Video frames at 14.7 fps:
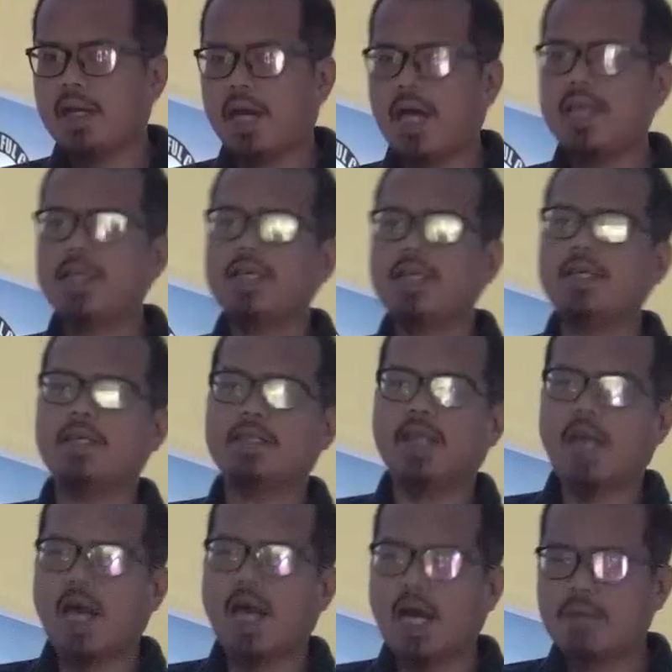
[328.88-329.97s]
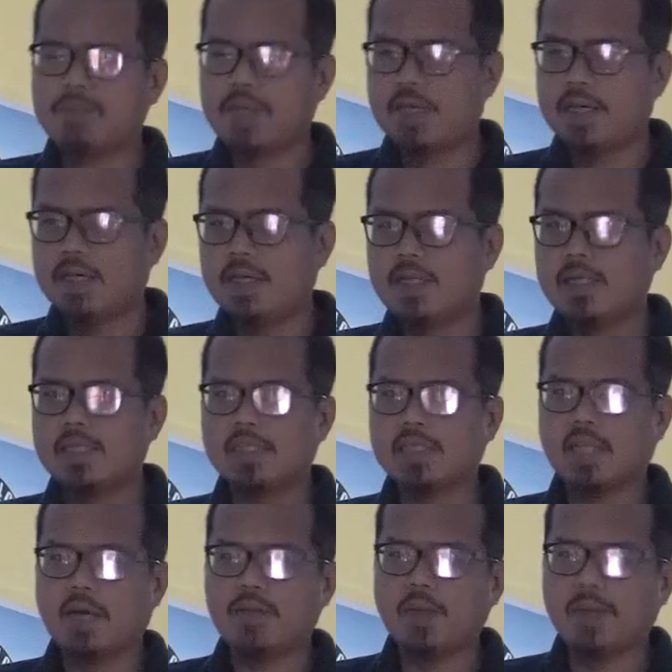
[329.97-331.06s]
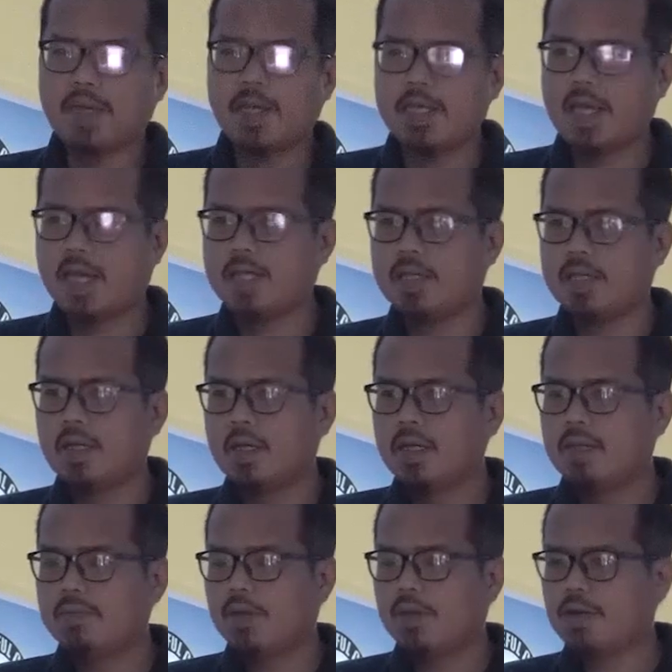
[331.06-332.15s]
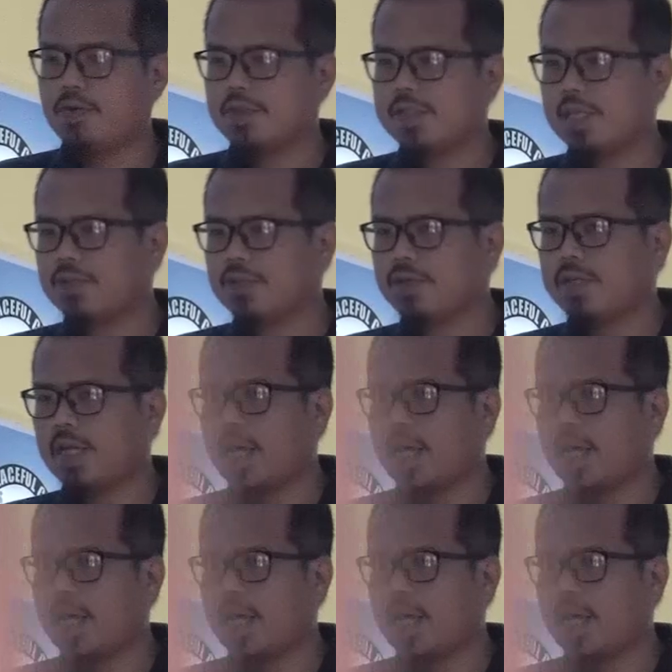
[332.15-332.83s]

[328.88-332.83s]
ay nangaapi sa kababaihan bagkos ito ay